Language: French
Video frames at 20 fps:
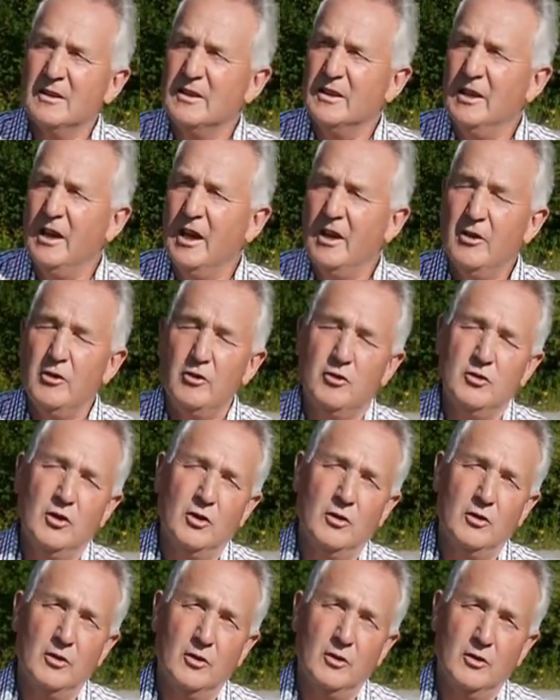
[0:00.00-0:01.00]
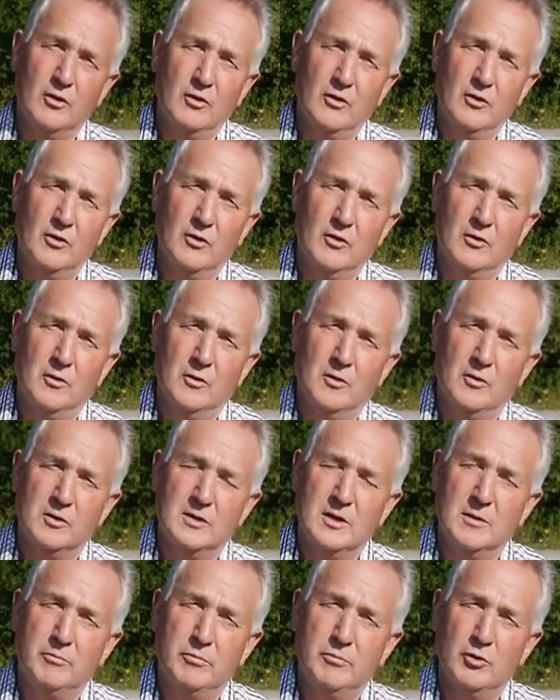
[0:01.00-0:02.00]
qui est
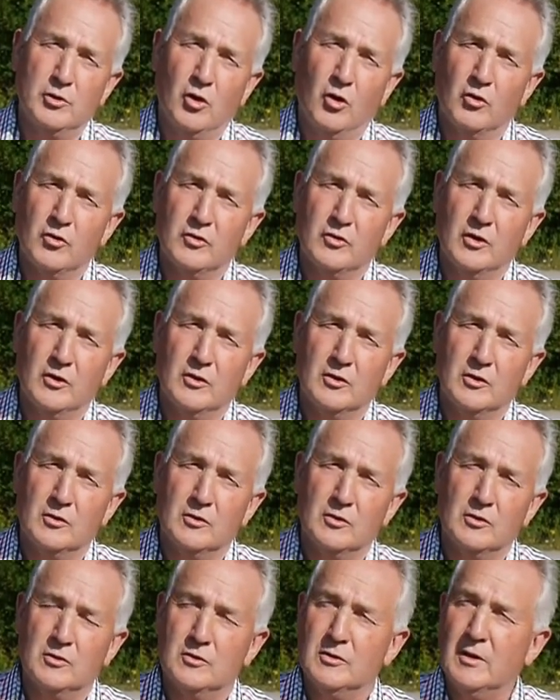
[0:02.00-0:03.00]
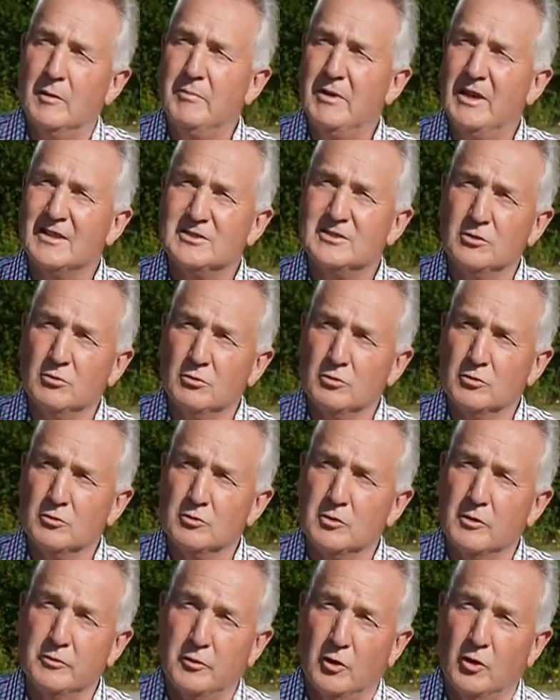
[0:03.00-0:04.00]
une des plus grandes
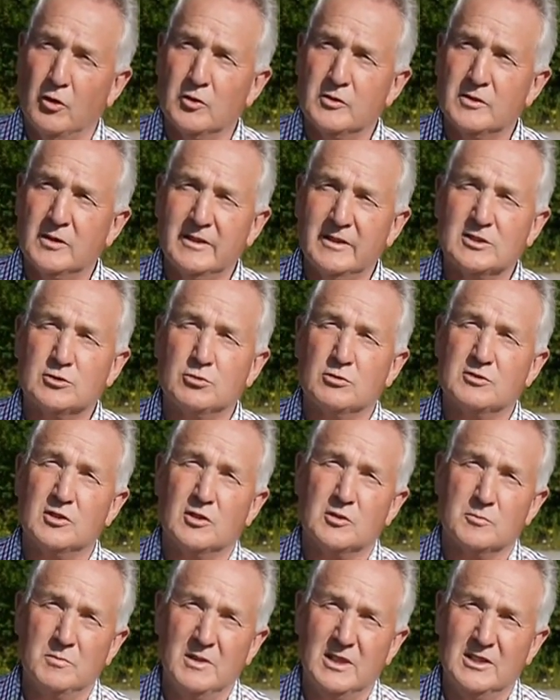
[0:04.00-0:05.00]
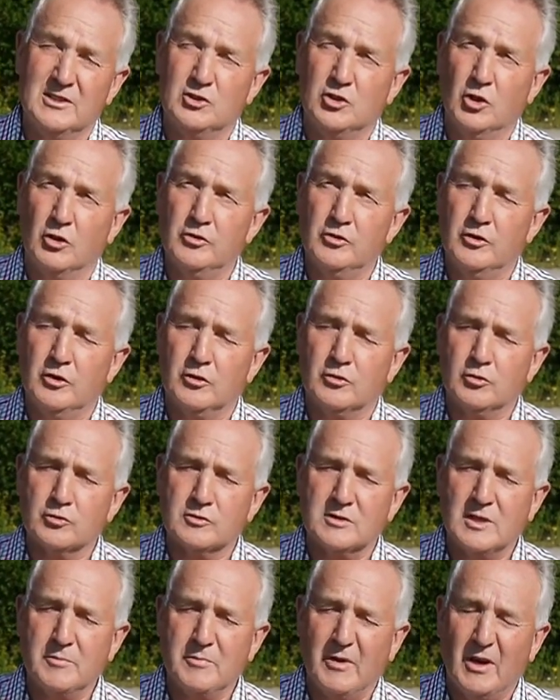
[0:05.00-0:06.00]
appellations de France, avec 60 000 tonnes de
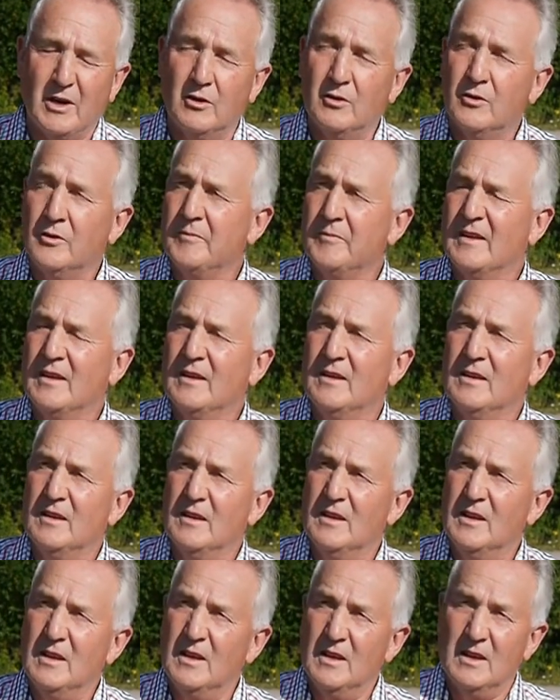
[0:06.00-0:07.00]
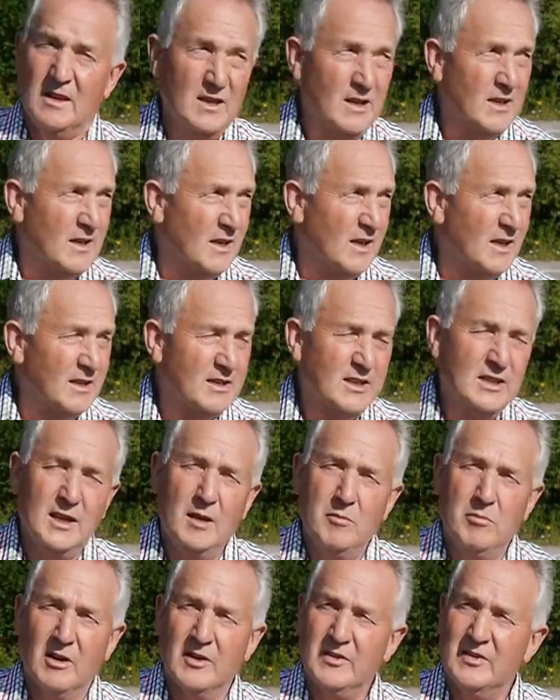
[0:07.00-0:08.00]
comté par an, et
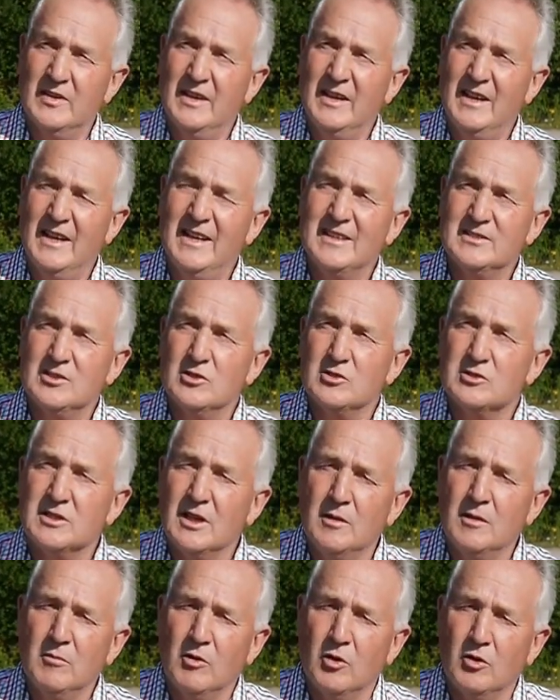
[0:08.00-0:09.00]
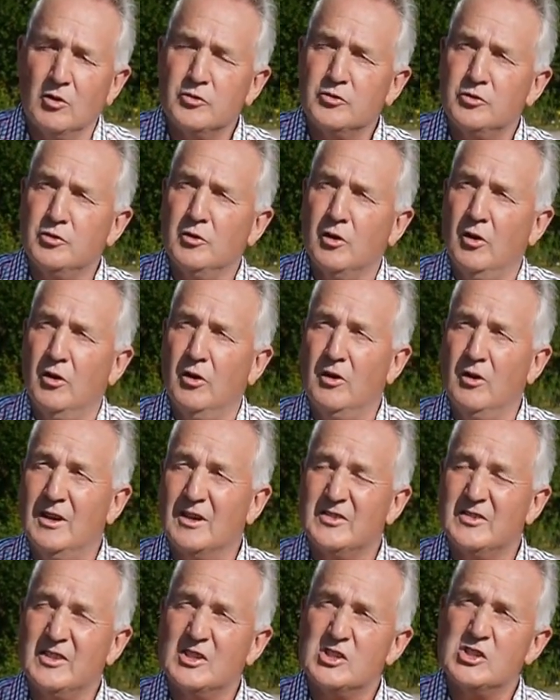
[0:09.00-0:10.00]
qui est basée essentiellement sur
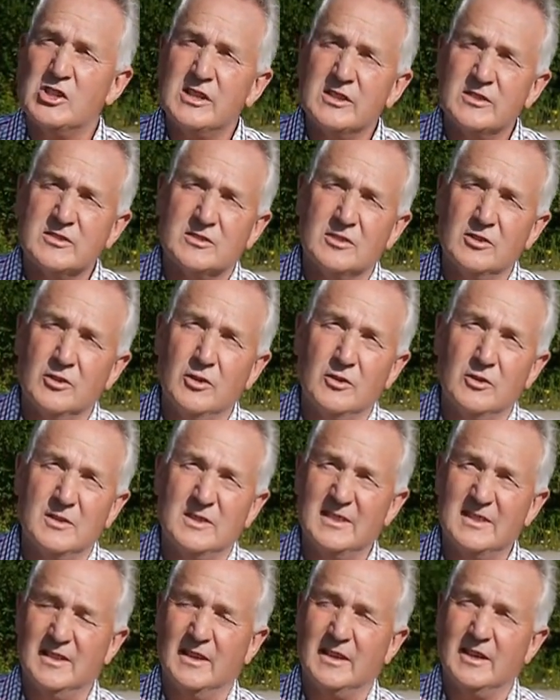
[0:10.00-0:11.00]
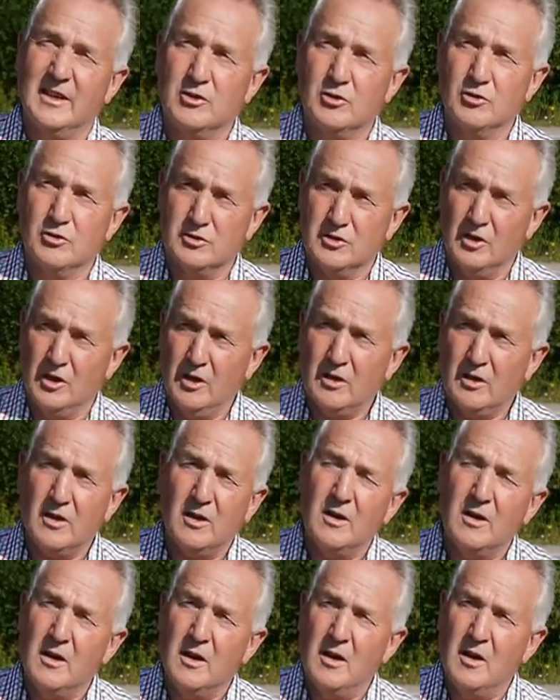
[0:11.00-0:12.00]
la sagesse des agriculteurs
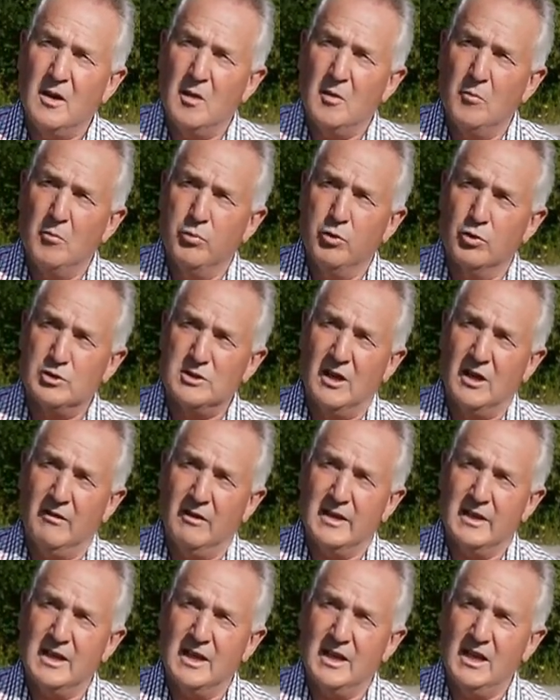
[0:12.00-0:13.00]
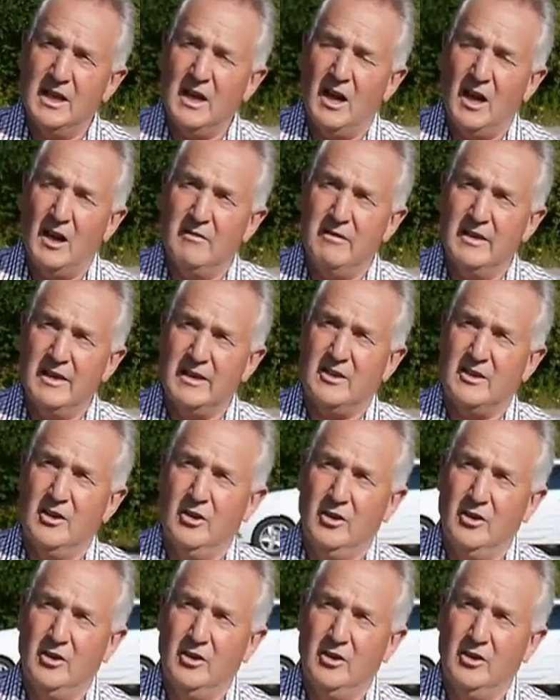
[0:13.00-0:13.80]
pour travailler avec